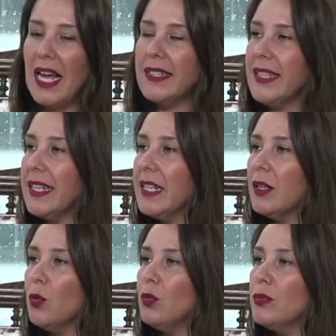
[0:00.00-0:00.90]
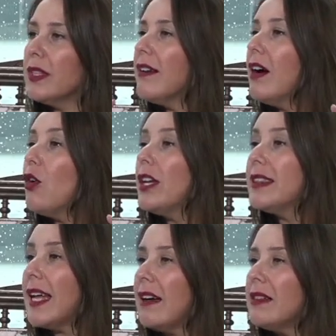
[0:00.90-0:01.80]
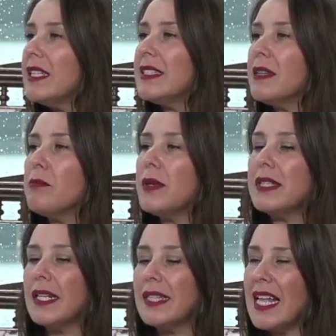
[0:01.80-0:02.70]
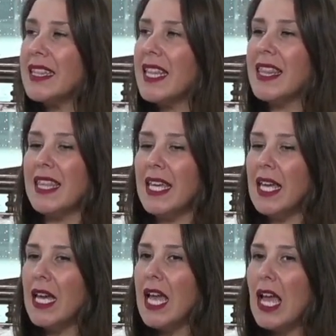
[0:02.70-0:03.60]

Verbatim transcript: al tener un trabajo estable, siempre trataste de